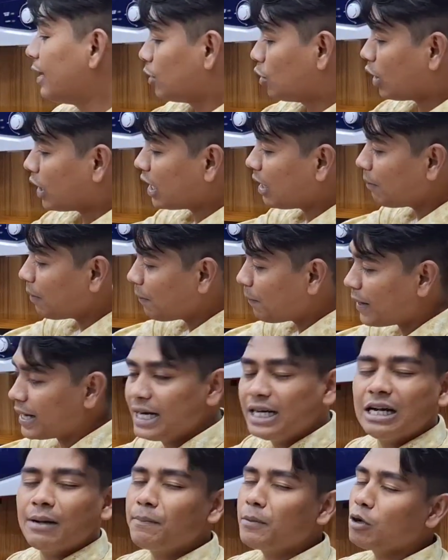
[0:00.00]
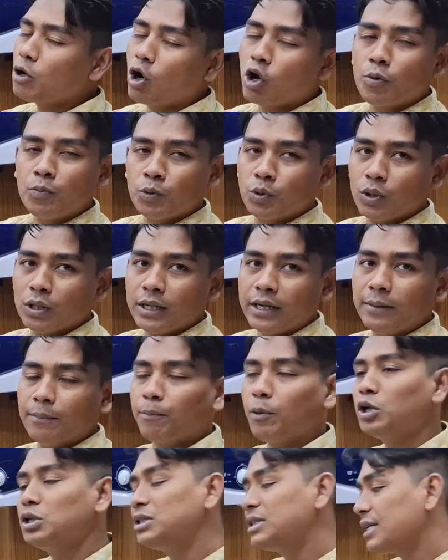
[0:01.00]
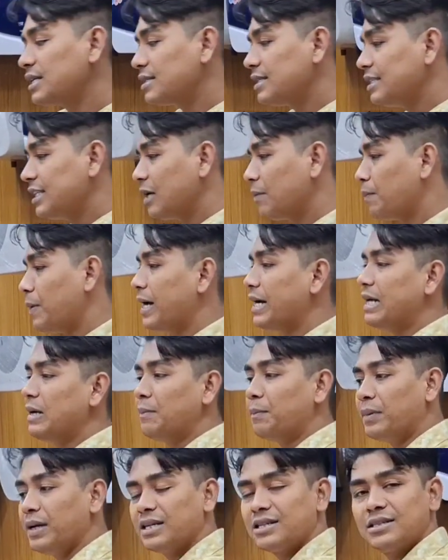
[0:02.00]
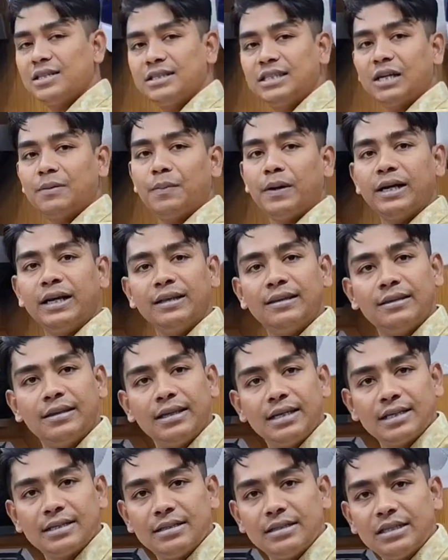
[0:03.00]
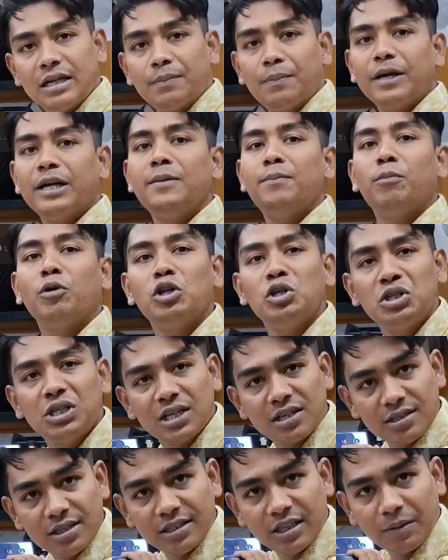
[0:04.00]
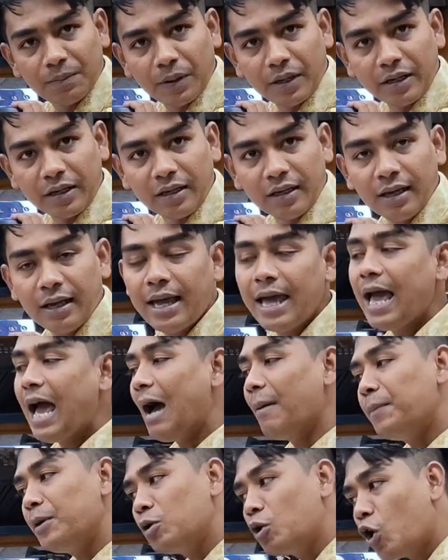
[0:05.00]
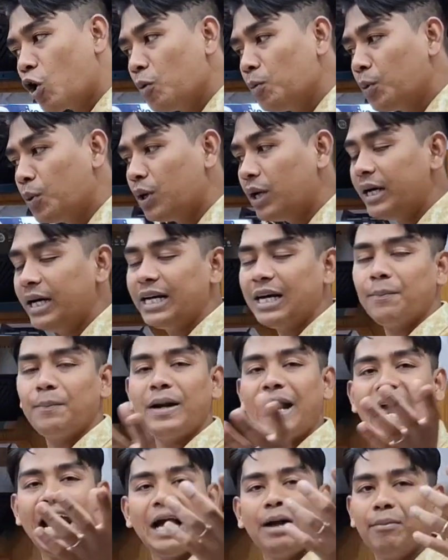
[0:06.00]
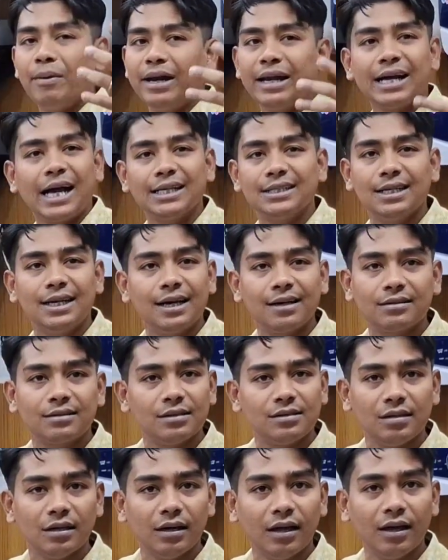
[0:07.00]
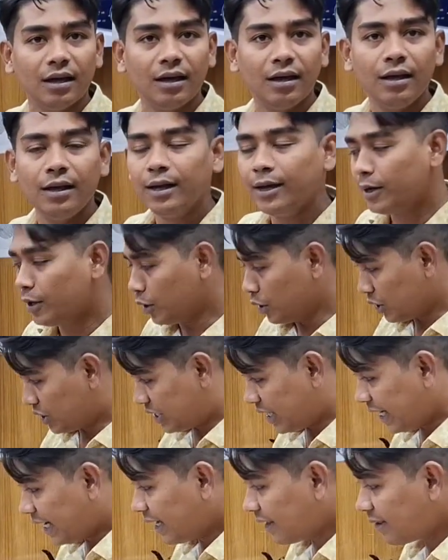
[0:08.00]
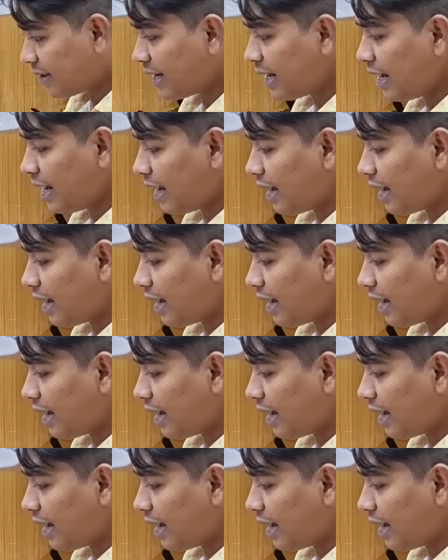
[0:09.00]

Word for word: আচ্ছা। যখন আপনি পানিটা আপনি গরম করলেন পঞ্চাশ লিটার পানি বিশ লিটার পানি তিরিশ লিটার পানি পঞ্চাশ লিটার পানি হ্যাঁ। আপনি গরম করলেন এটা আপনার একবারে কাজে লাগতেছে না রাইট সেক্ষেত্রে